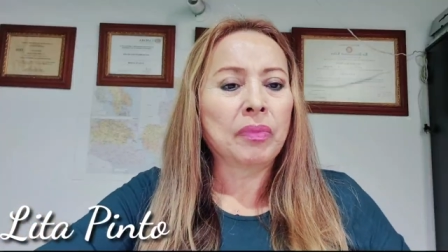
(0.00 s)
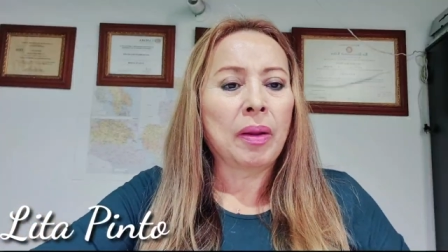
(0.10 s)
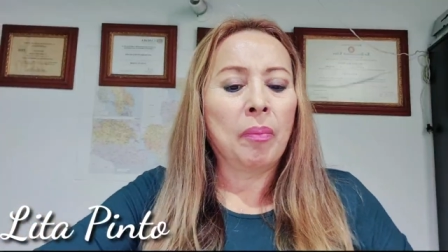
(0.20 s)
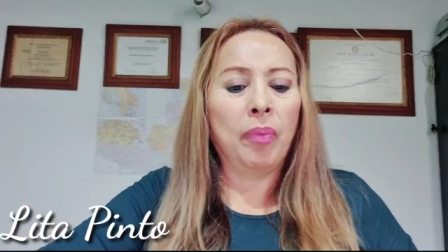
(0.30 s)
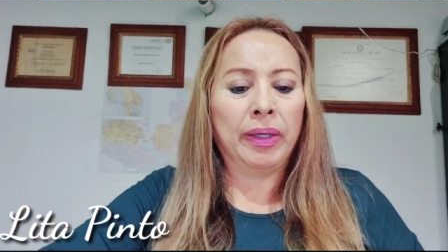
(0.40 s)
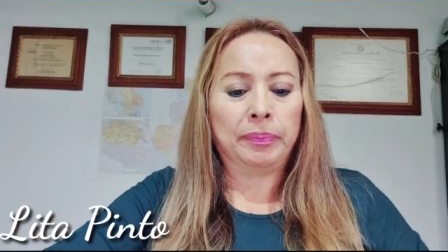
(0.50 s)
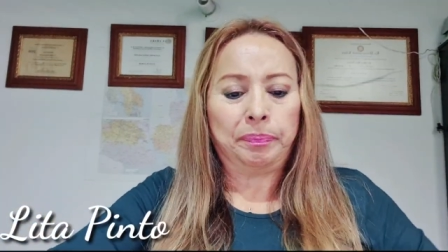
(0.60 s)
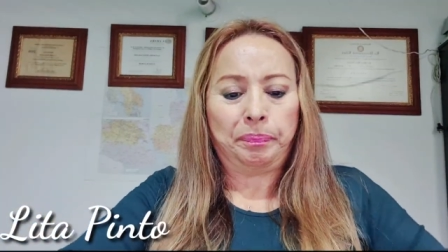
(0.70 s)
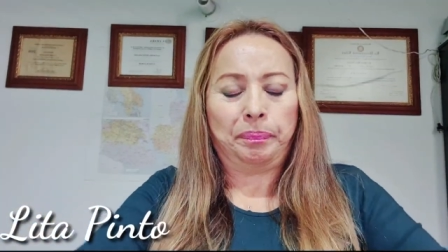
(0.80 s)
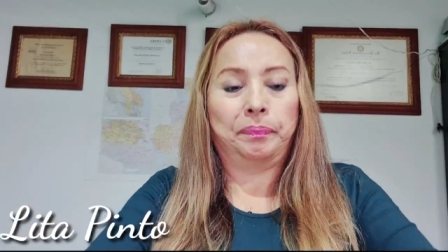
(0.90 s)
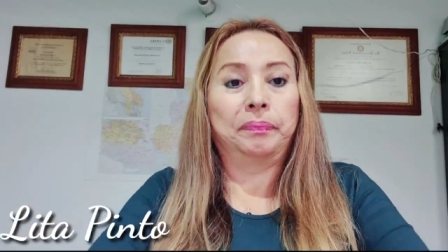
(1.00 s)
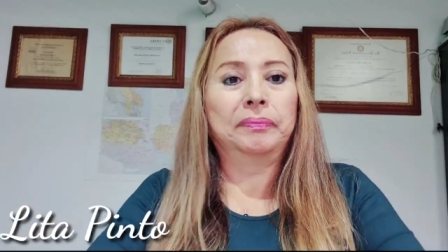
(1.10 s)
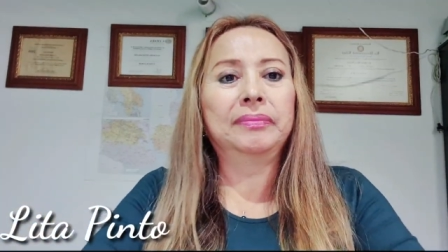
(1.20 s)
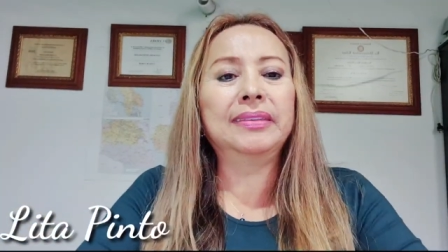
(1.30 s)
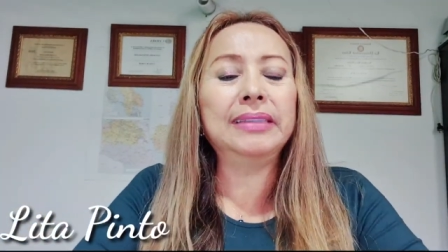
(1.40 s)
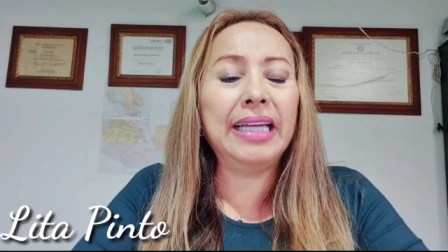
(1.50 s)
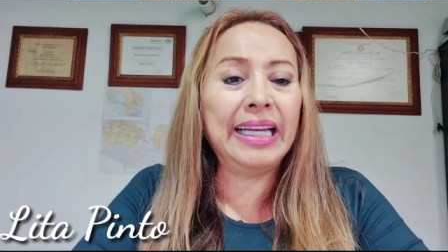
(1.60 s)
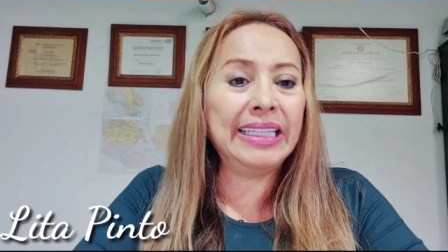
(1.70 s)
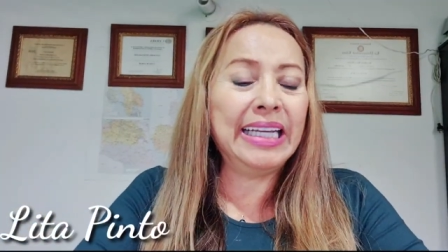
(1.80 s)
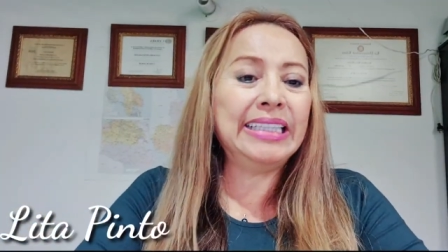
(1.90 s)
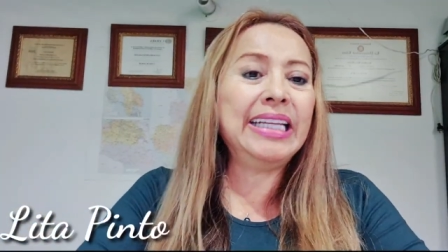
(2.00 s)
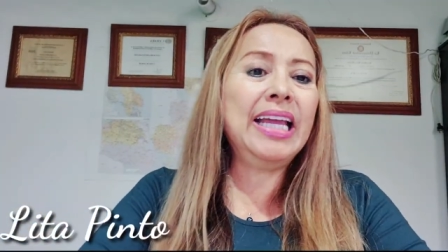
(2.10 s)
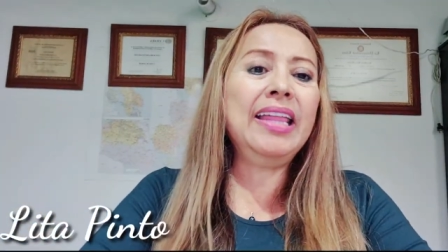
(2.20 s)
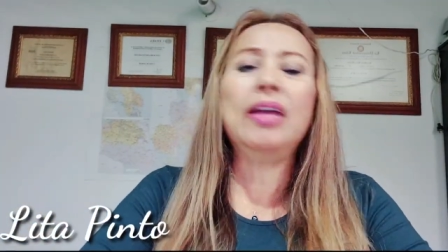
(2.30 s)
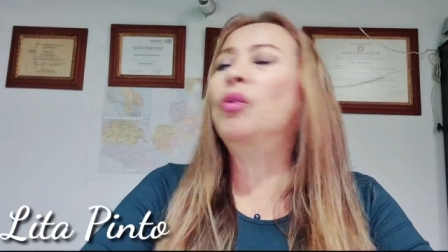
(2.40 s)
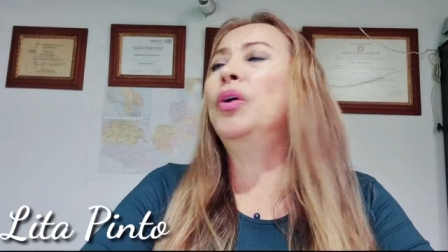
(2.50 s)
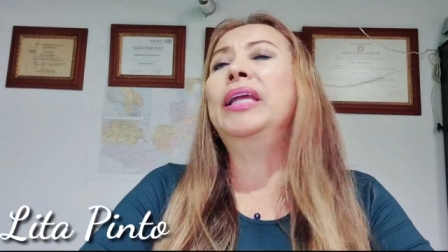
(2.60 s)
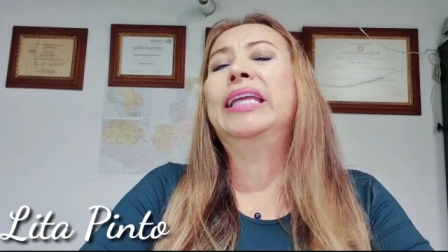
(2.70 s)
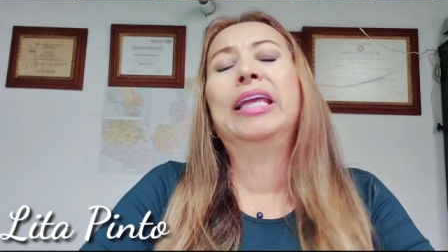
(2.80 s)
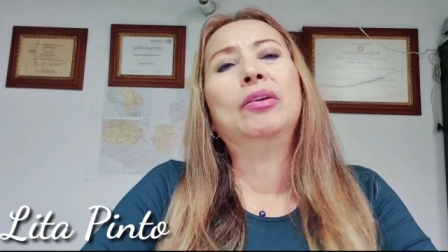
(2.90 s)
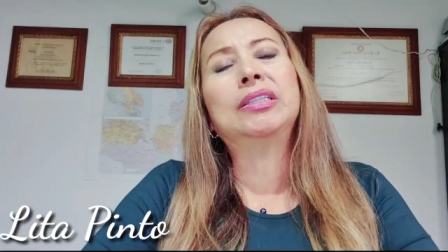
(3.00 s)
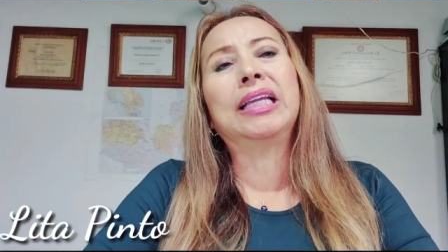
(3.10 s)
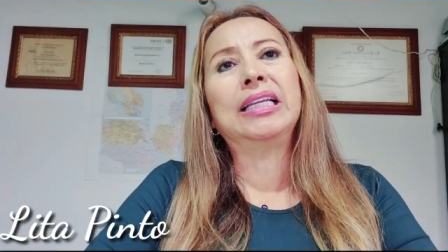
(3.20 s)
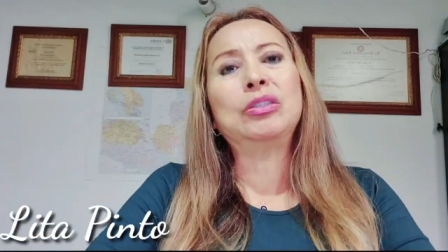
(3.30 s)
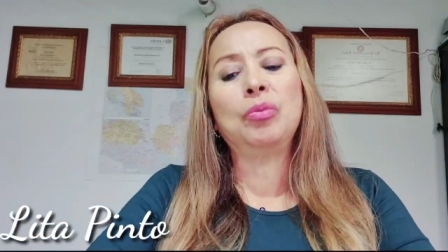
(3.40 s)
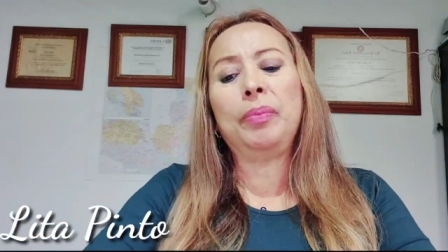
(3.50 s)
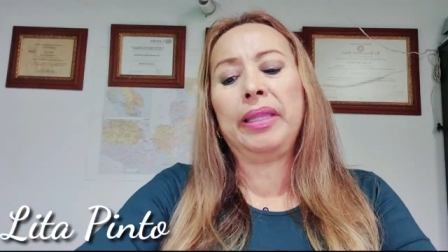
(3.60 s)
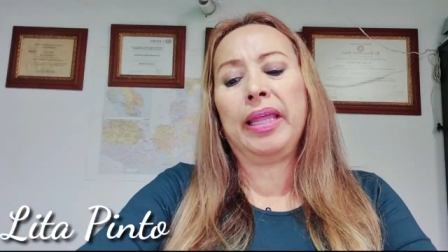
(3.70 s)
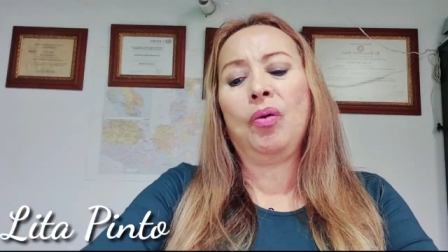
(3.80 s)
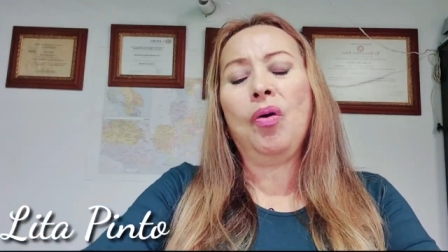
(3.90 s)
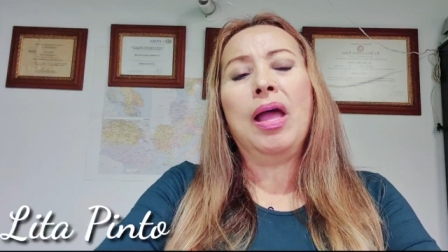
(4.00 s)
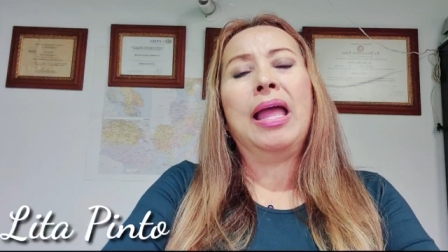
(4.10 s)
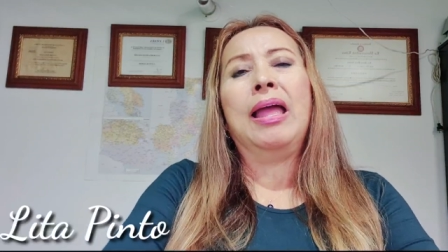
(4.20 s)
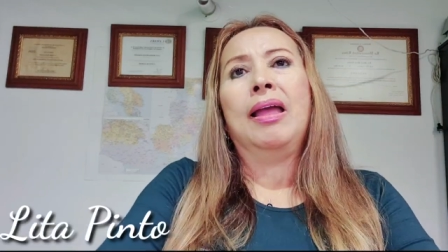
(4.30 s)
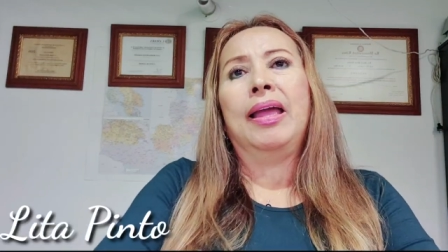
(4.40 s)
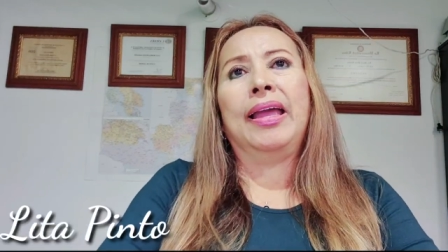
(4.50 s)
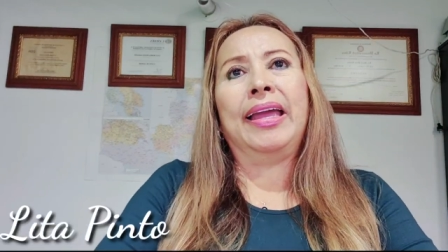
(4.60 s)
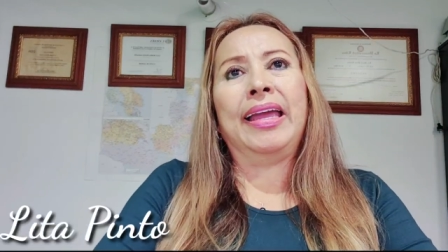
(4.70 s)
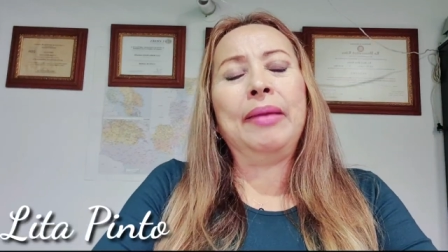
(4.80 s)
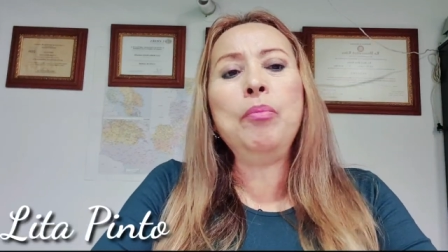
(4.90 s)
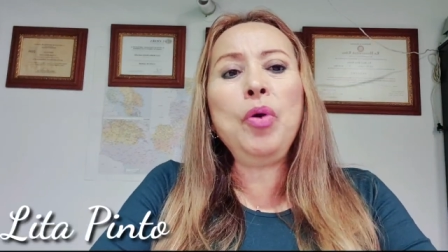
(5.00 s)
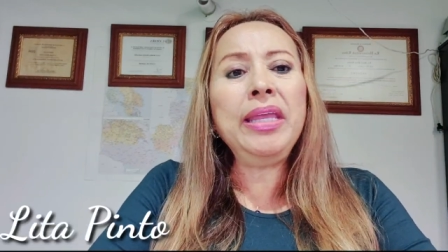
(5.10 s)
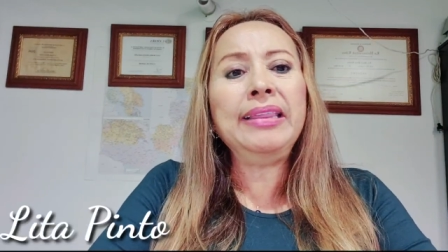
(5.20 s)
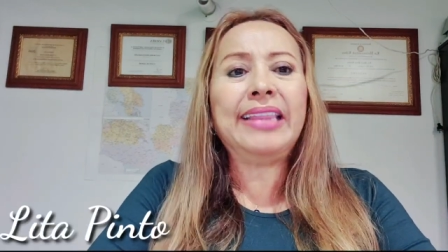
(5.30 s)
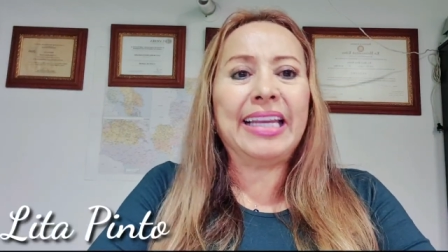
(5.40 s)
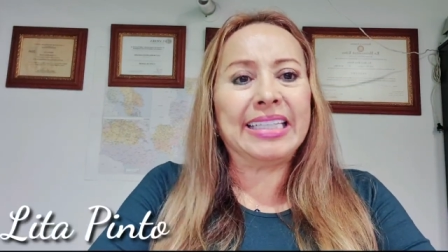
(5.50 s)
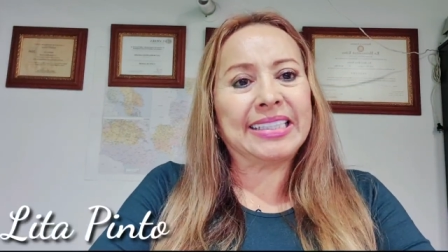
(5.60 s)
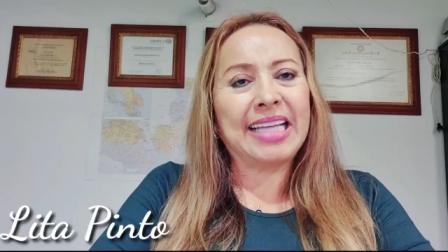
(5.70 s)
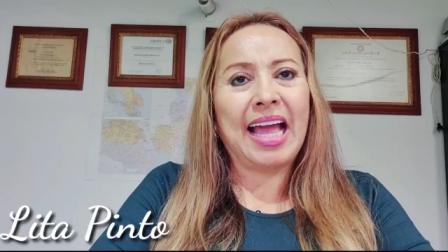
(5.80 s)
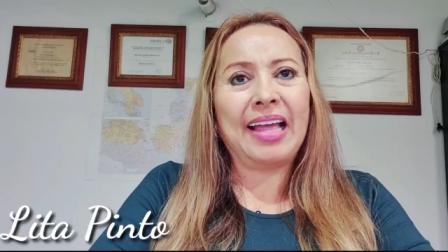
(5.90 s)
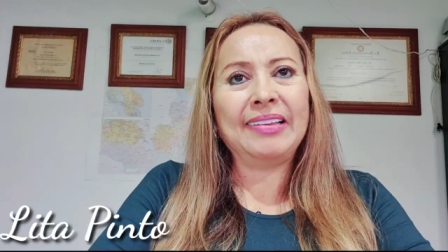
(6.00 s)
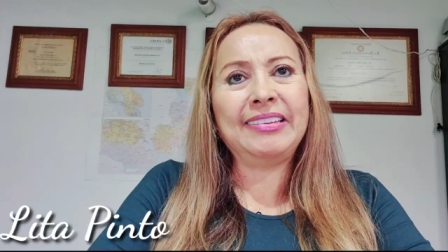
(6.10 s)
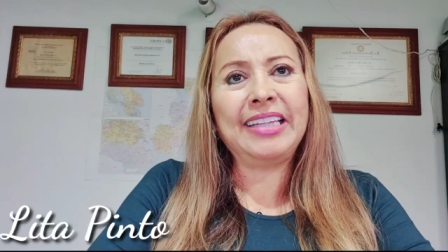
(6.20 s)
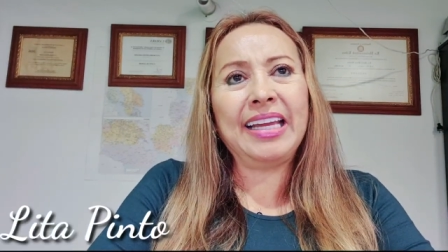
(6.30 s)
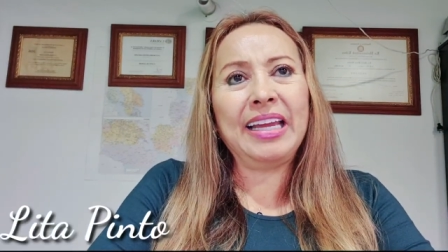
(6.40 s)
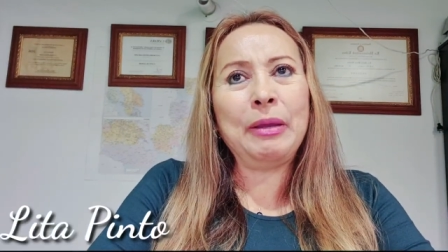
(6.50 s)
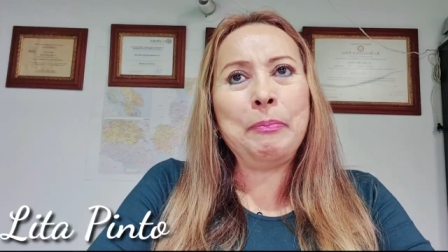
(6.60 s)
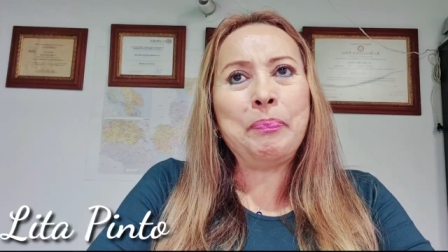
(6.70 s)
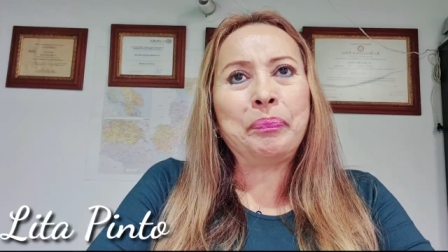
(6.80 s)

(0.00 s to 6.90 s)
Bueno, en el día de hoy quiero hacerles un video eh, muy interesante